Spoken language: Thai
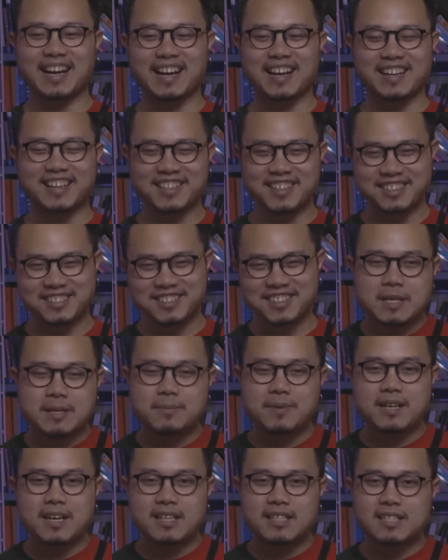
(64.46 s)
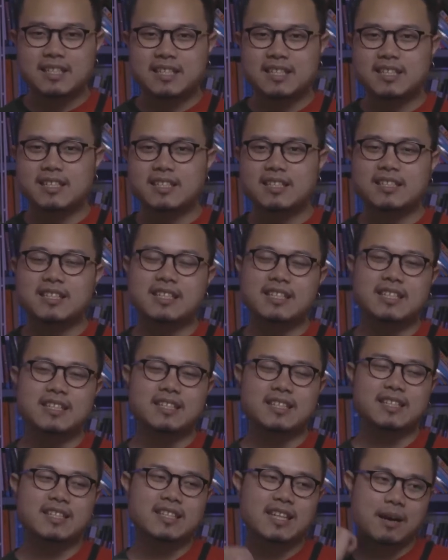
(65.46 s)
งกันมีเพื่อน
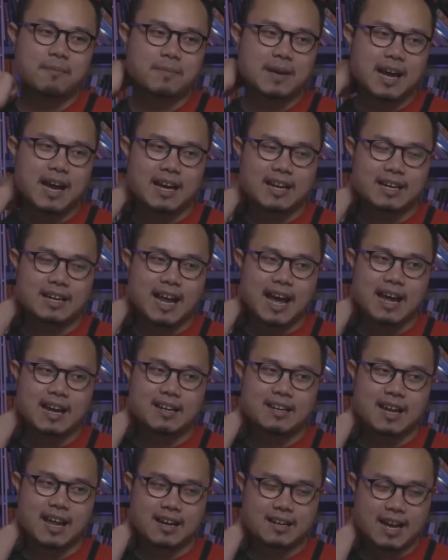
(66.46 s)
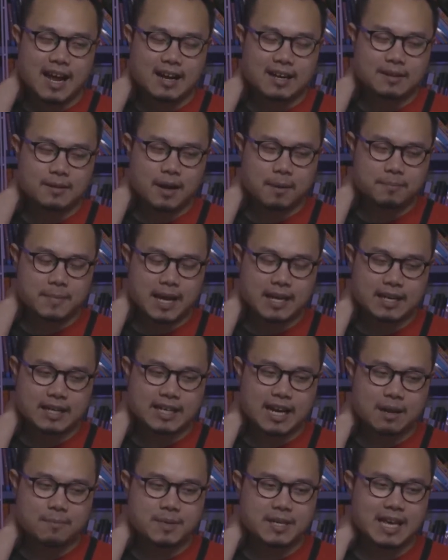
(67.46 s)
ที่ทำงาน
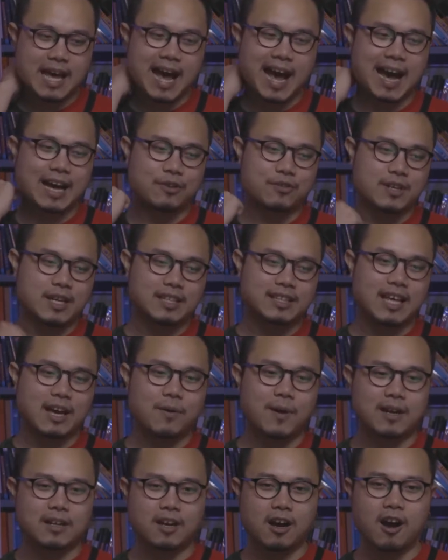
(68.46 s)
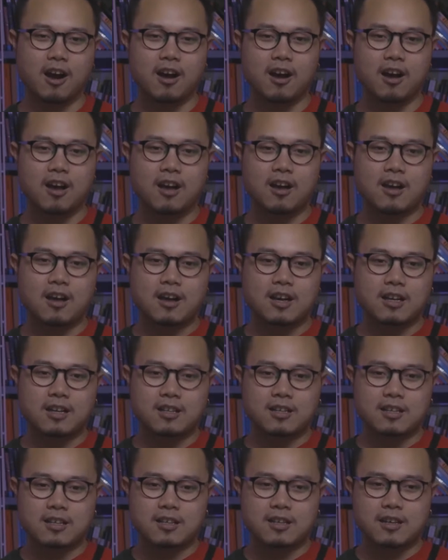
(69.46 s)
ทางด้าน PR อยู่ในไต้หวันก็
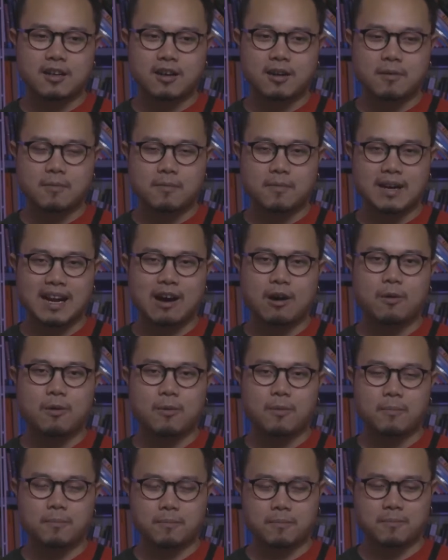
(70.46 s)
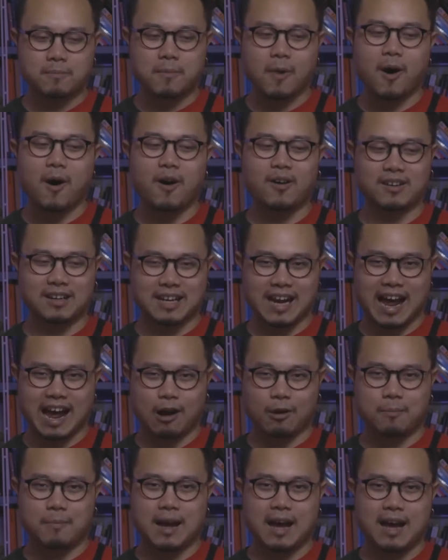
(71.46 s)
เราบอกก
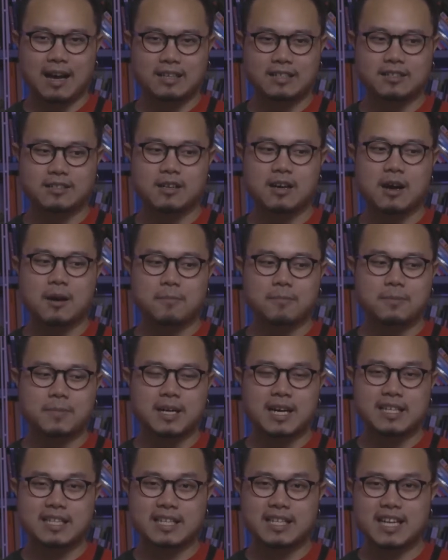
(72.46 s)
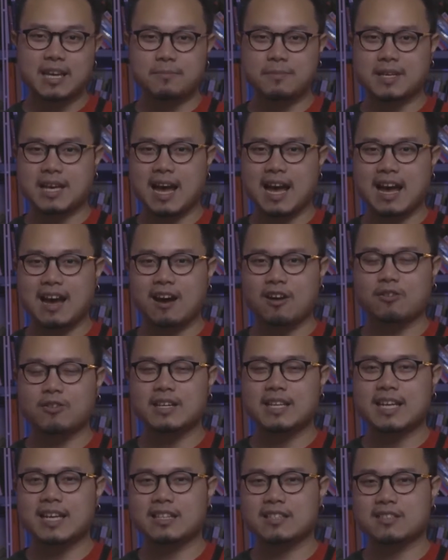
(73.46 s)
ล่าวมาคือเพื่อนที่เรียน PR เขา
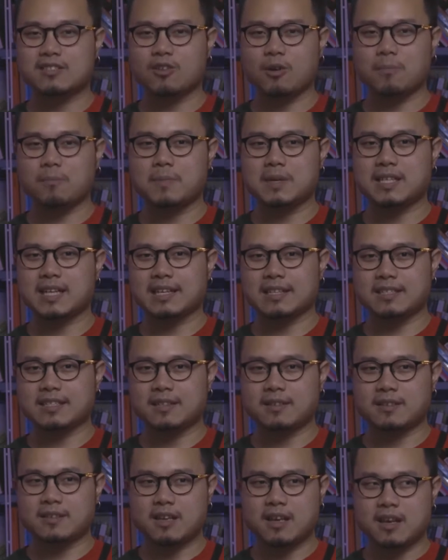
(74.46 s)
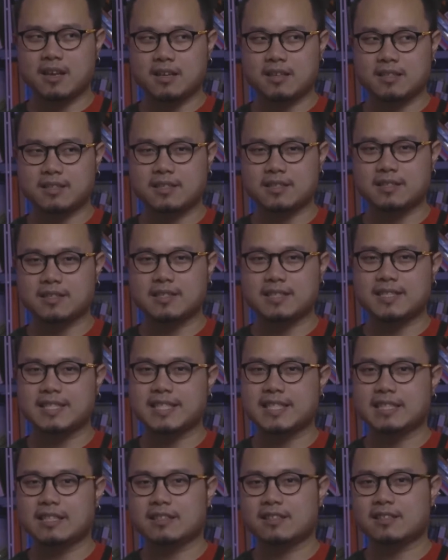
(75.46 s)
เรียนจบมาจากสือ
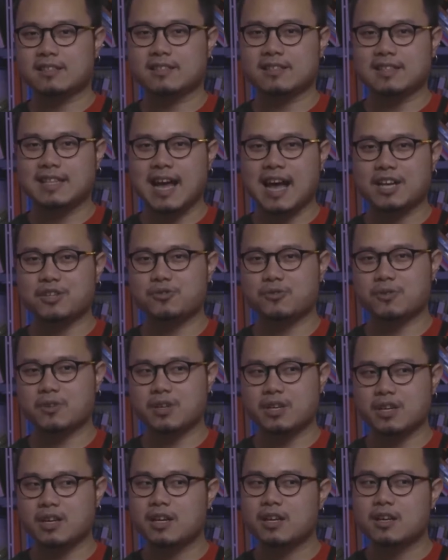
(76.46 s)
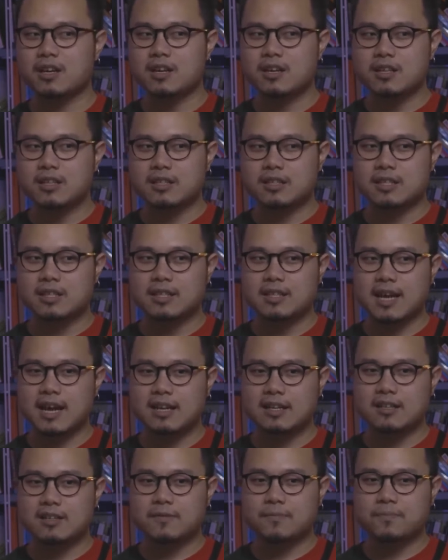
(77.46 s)
ชินต้าเฉวยที่
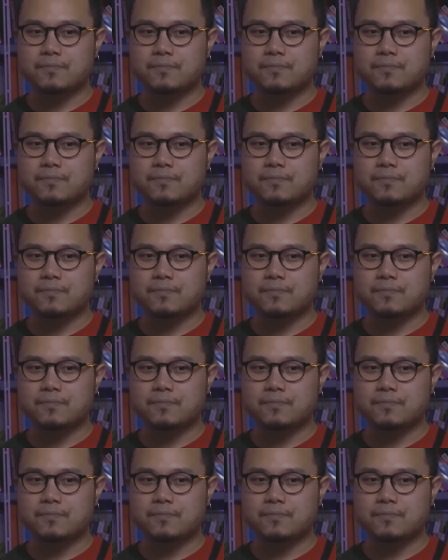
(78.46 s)
นั่น